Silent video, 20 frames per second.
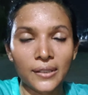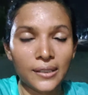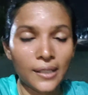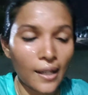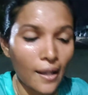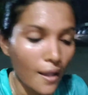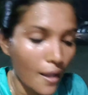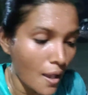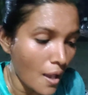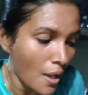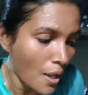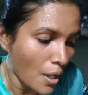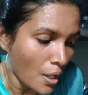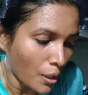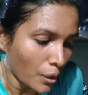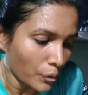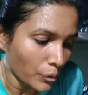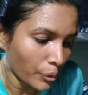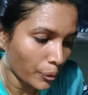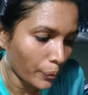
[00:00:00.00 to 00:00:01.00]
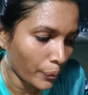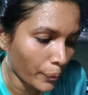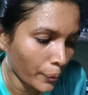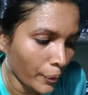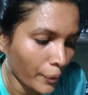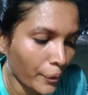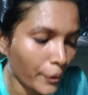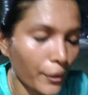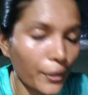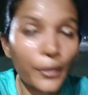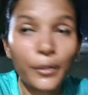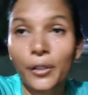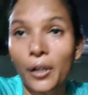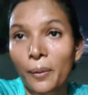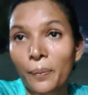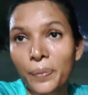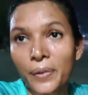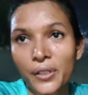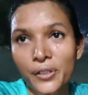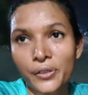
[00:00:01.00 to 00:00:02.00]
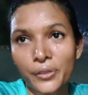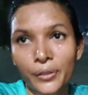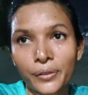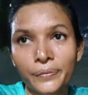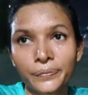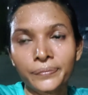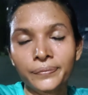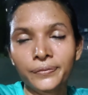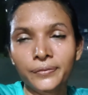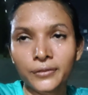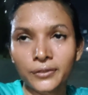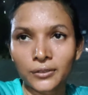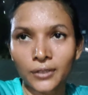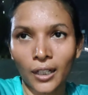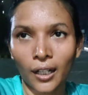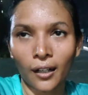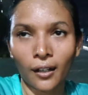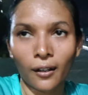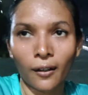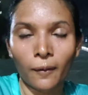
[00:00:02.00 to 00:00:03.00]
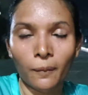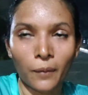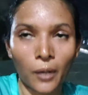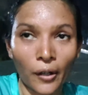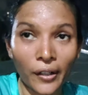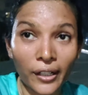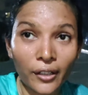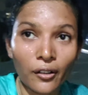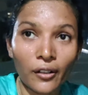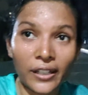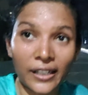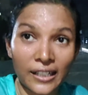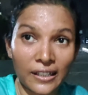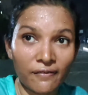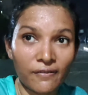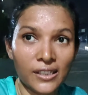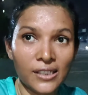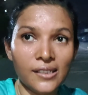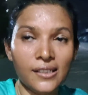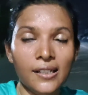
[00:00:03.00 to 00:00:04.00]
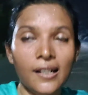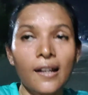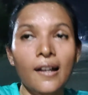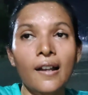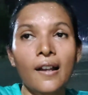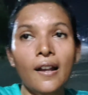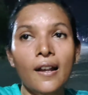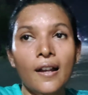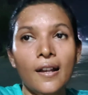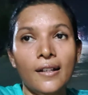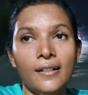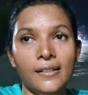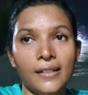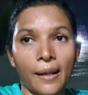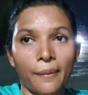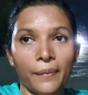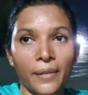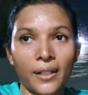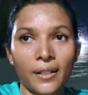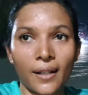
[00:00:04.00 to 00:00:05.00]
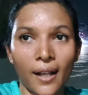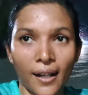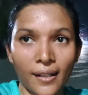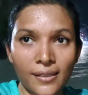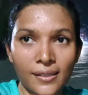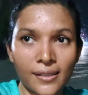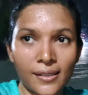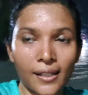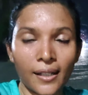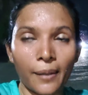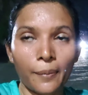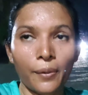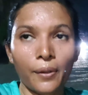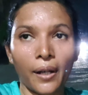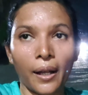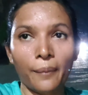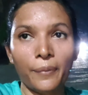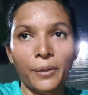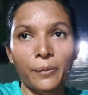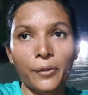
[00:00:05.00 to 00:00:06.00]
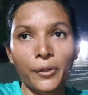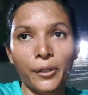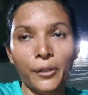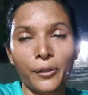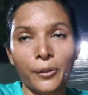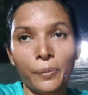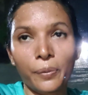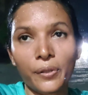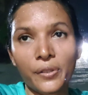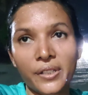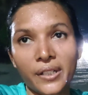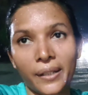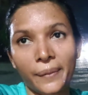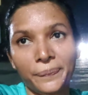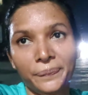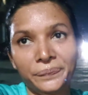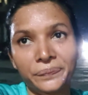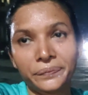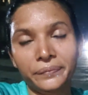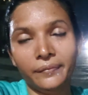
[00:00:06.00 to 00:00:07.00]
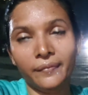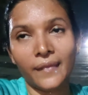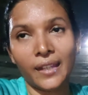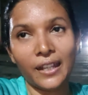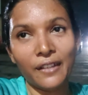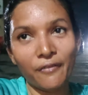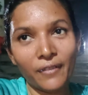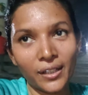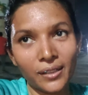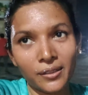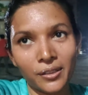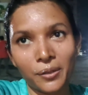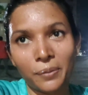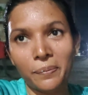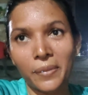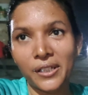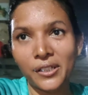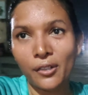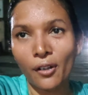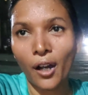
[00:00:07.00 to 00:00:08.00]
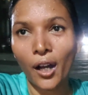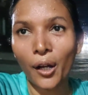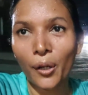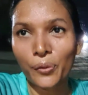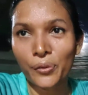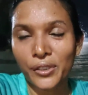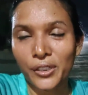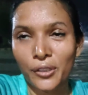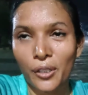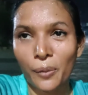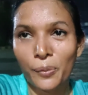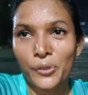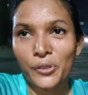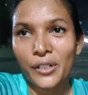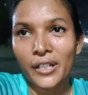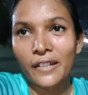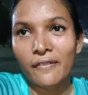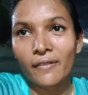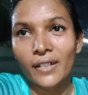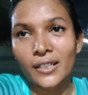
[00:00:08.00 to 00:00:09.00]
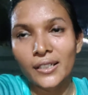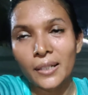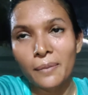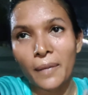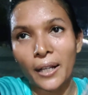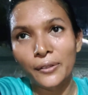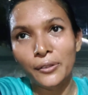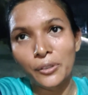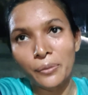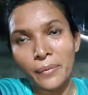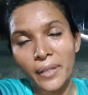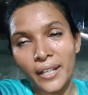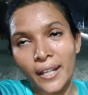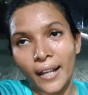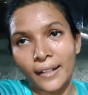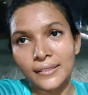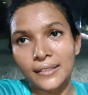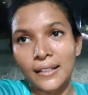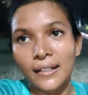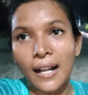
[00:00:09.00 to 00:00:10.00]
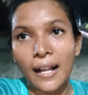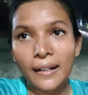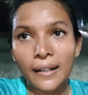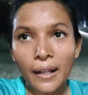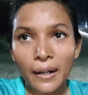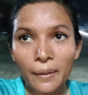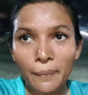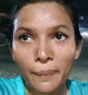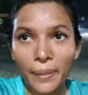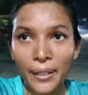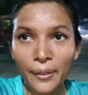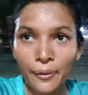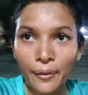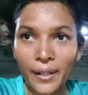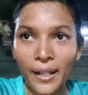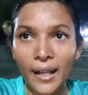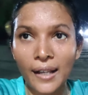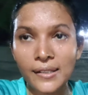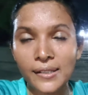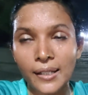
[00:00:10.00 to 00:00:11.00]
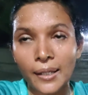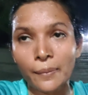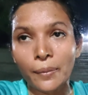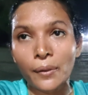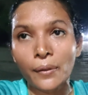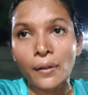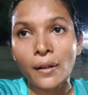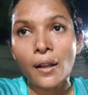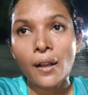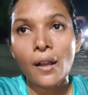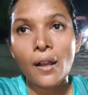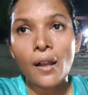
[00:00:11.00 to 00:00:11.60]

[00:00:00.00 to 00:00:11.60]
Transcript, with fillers: করেছি তো কম্পিটিশন অনেক অনেক ইভেন্ট সামনে আসছে এবং আমি মনে করব যে ইভেন্ট বেশি হওয়া উচিত অবশ্যই ইভেন্টের মাধ্যমেই একটা রানার বের হয়ে আসে এবং